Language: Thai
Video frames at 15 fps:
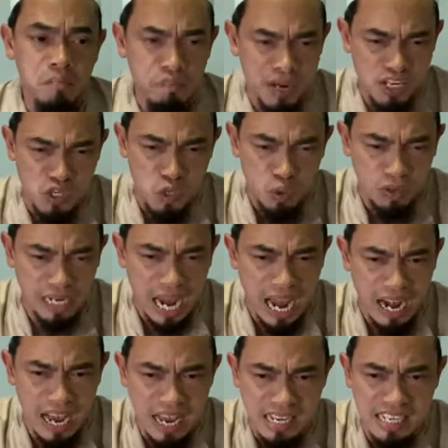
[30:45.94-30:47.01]
ไปสู่การ
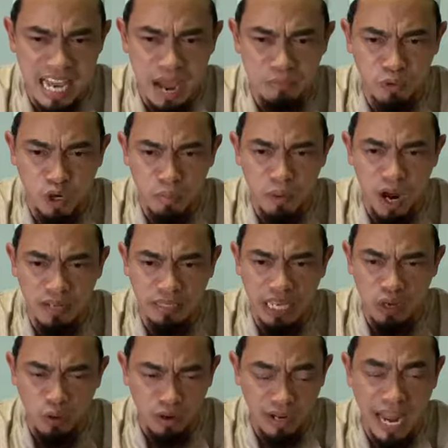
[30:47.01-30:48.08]
อาซาบกูโบ
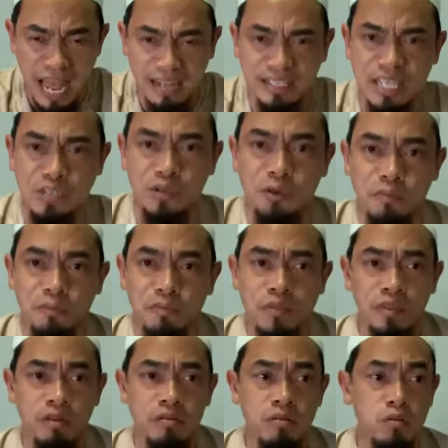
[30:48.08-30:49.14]
ที่รุนแรงที่สุด
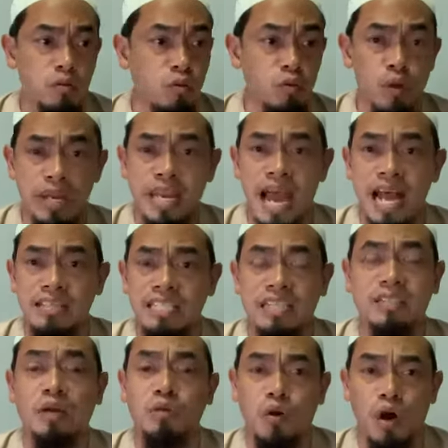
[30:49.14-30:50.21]
วิญญาณจะ
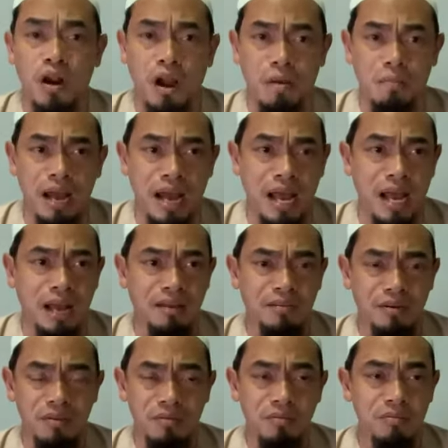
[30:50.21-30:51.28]
ตะโกนออกมา
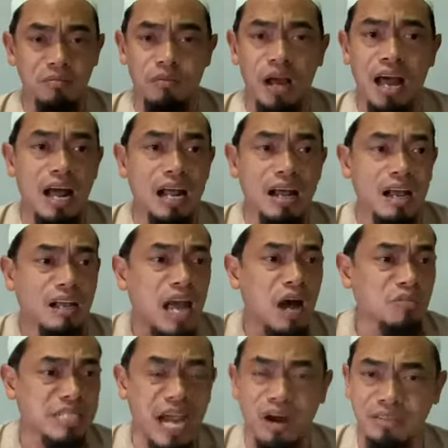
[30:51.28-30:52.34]
ว่าเขา
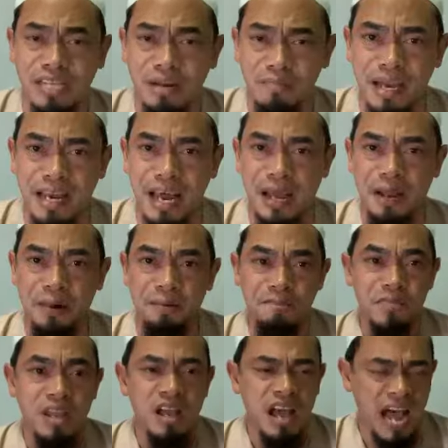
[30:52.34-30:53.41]
จะเอาฉันไปไหน
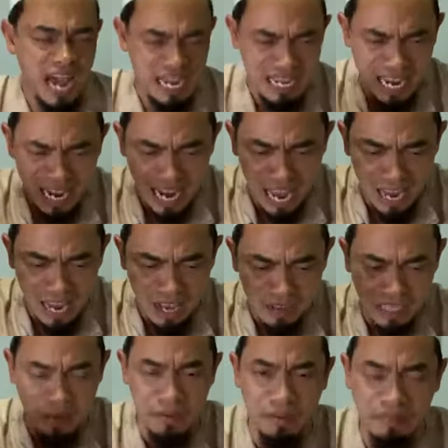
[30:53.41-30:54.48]
หายนะแล้ว
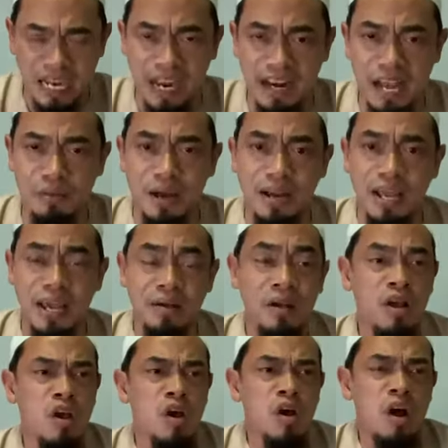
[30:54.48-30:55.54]
สำหรับฉันในวันนี้
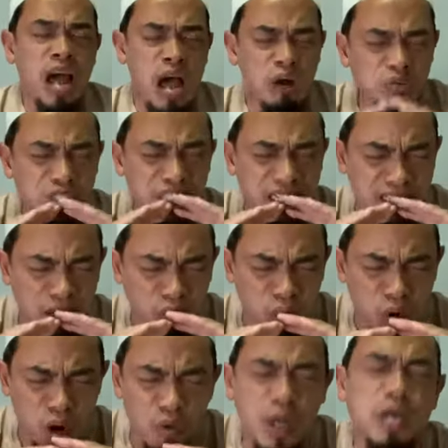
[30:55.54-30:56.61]
เขาจะตะโก
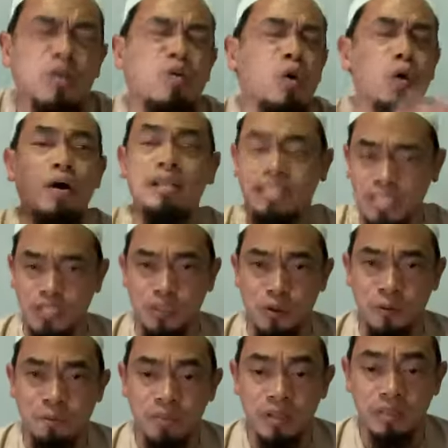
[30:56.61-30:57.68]
นด้วยกลัวที่สุ
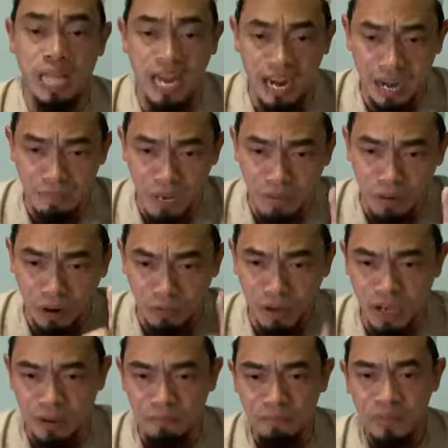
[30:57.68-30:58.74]
ดท่านนบีบอก
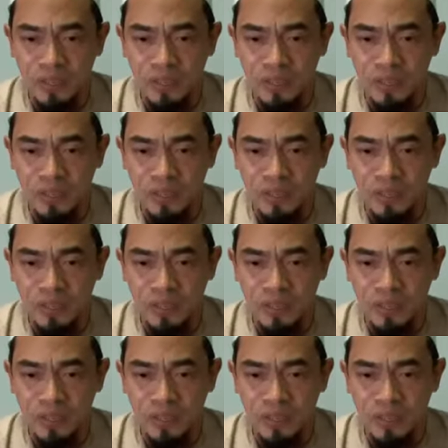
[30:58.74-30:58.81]
ว่า